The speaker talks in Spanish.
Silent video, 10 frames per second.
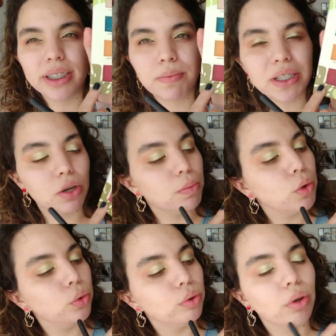es más
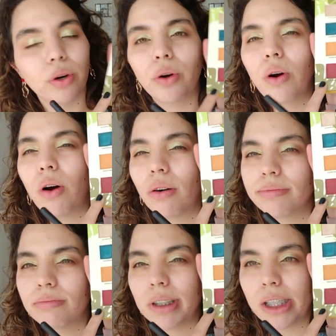como un
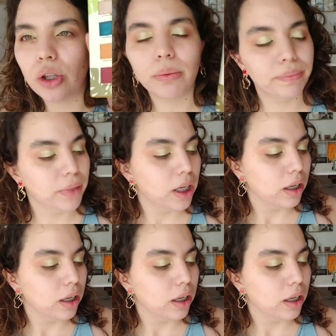tono tinto.